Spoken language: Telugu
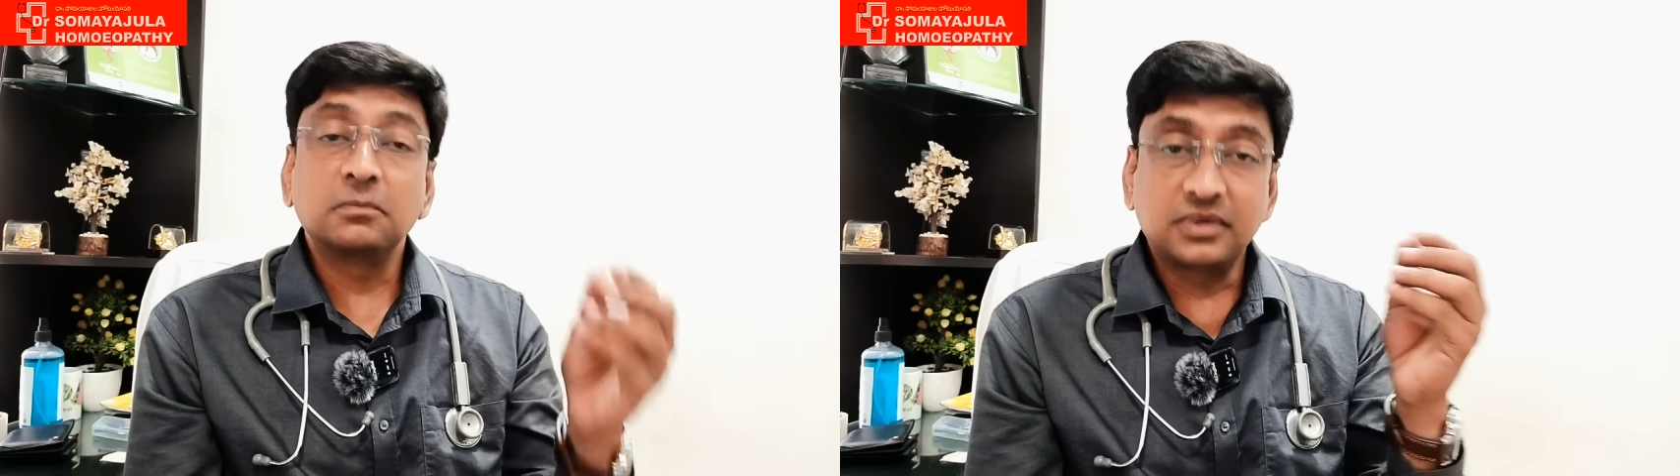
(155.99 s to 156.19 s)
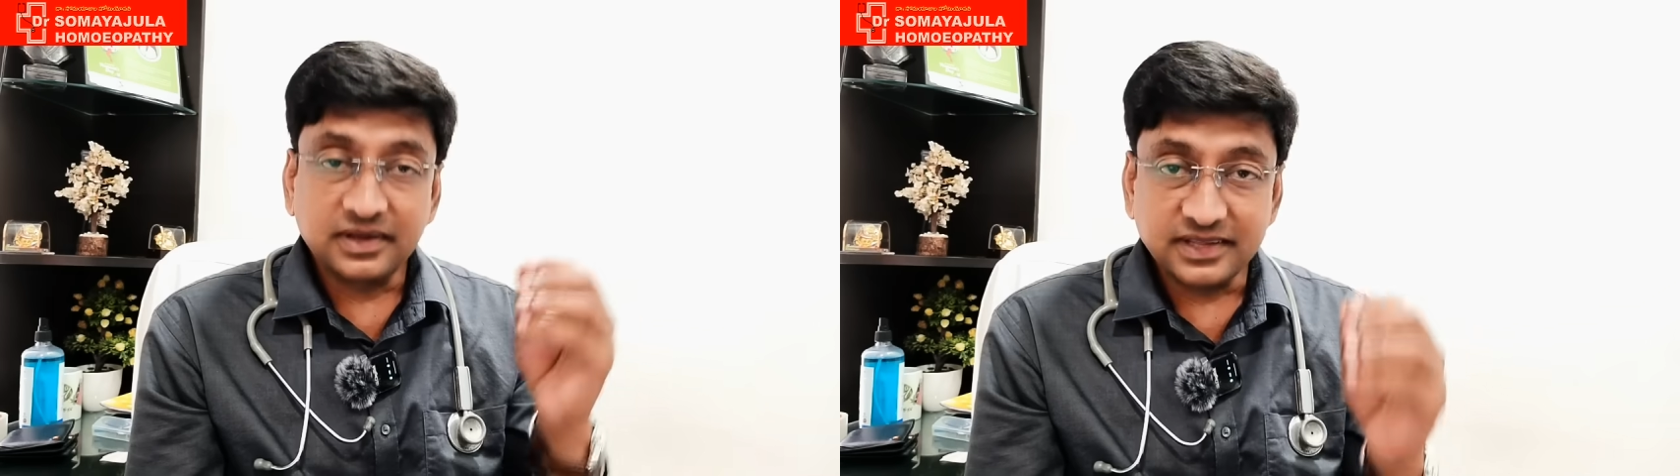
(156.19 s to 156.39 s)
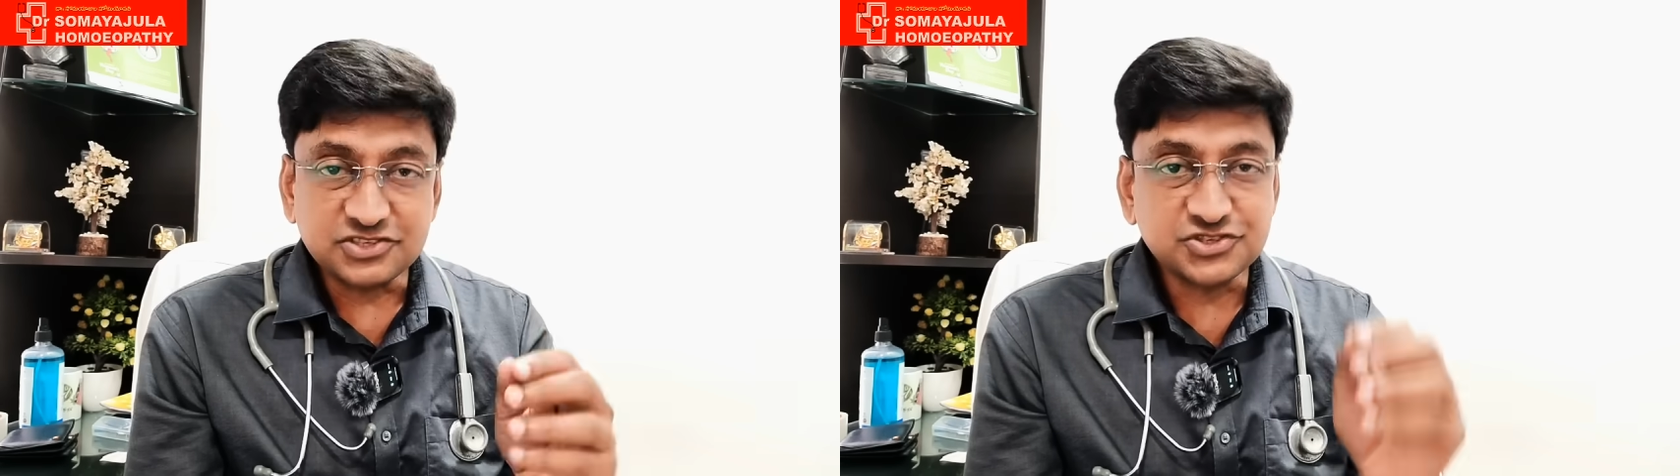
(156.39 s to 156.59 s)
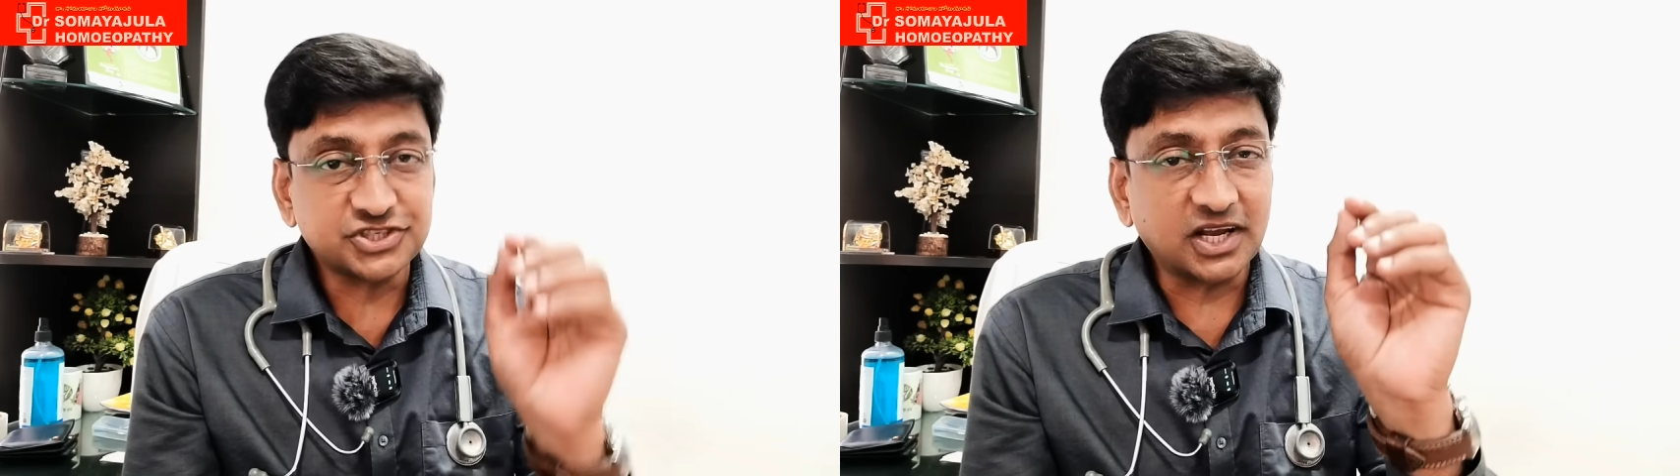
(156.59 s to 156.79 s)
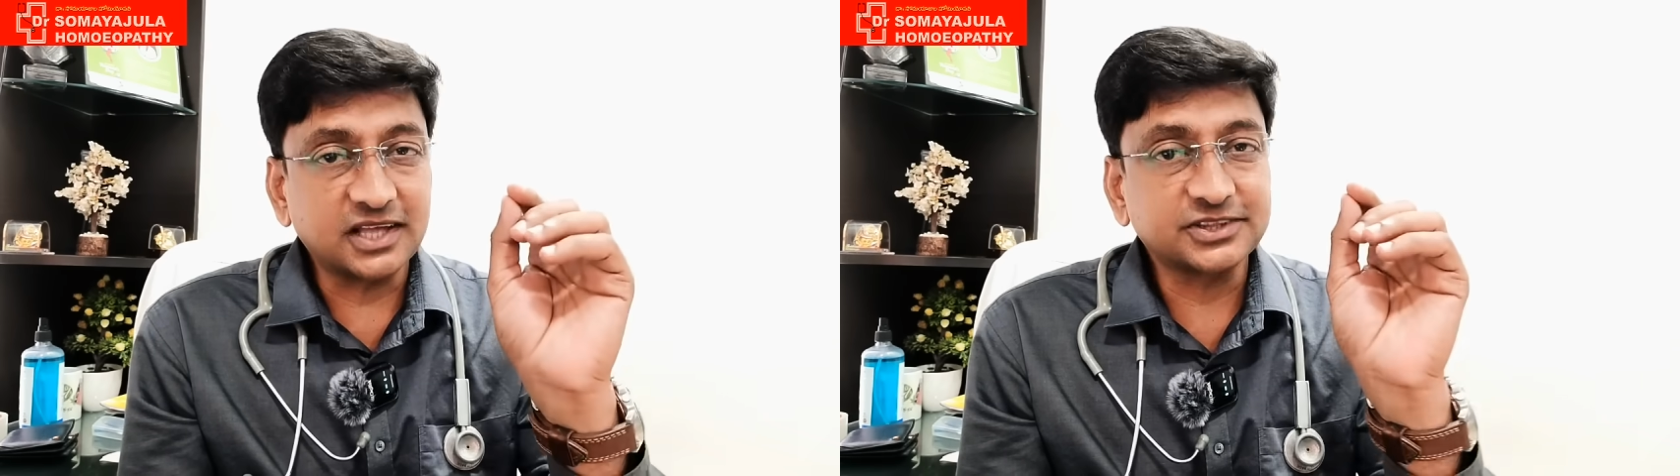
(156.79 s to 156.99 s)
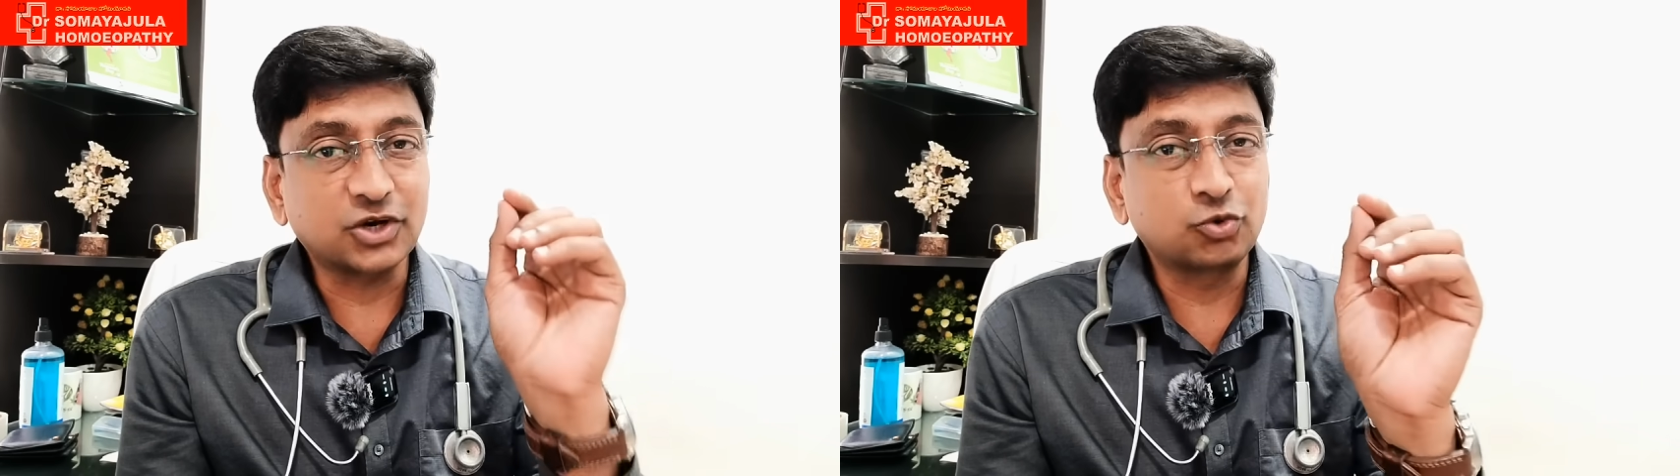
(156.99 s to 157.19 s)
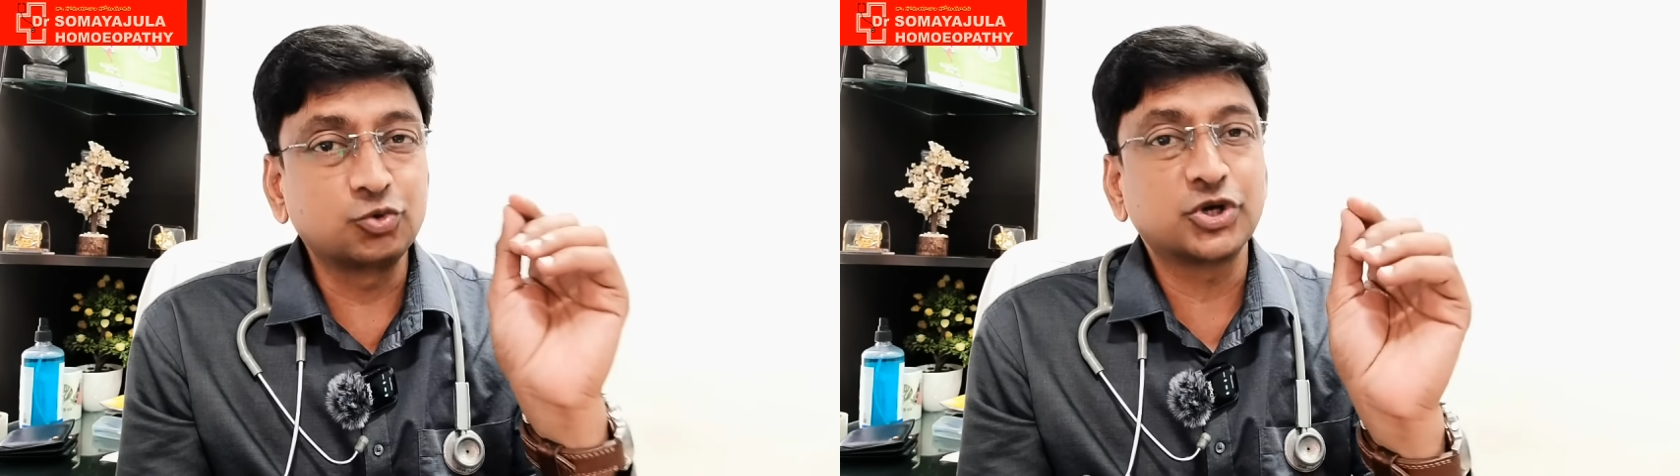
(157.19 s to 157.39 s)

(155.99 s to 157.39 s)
బట్ ఎస్ చాలా తక్కువ